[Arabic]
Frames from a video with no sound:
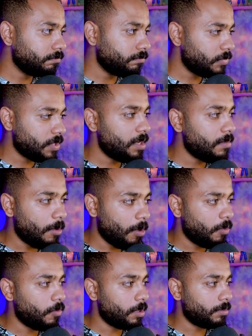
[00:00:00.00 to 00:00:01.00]
زي ما
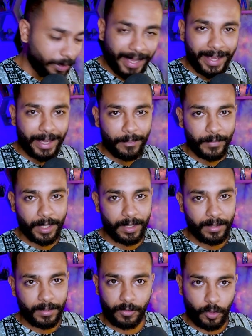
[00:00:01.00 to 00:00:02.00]
هو ودي حاجة جامدة
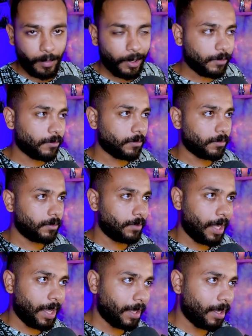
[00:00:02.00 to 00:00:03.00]
جدا طبعا
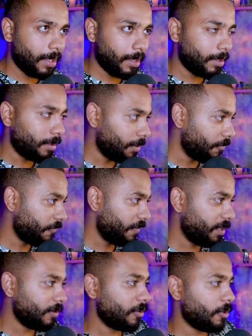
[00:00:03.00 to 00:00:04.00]
حاجة
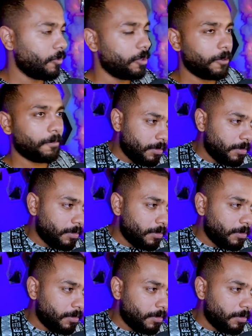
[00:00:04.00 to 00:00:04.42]
فعلا قوية